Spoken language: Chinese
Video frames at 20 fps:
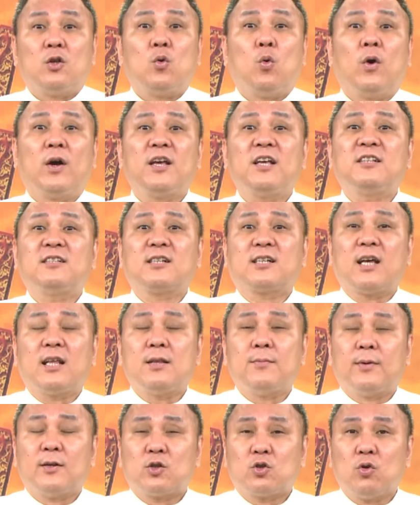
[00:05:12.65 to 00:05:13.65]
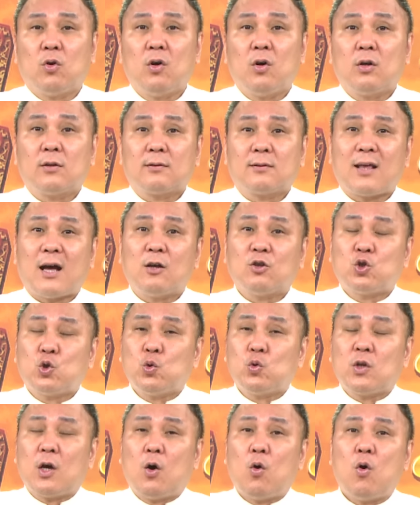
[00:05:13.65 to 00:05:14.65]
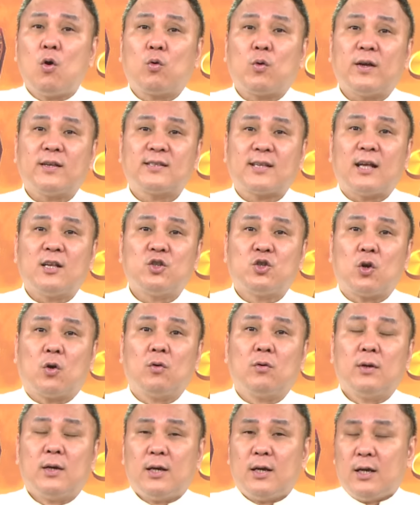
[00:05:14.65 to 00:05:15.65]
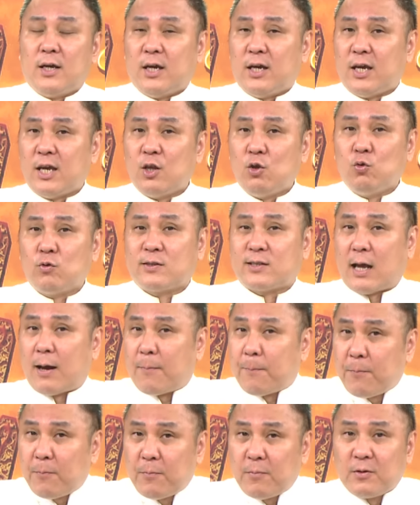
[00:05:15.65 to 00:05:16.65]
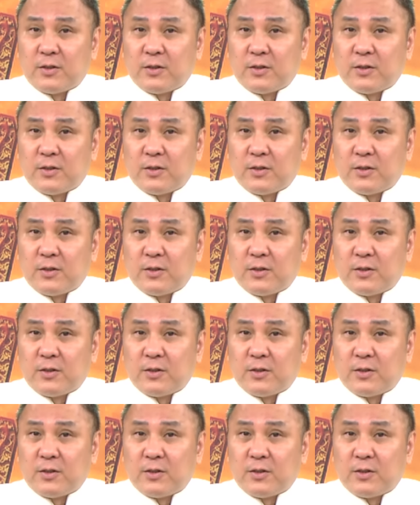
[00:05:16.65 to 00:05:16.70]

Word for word: 我一直跟你们说，当初的货柜三雄一路涨，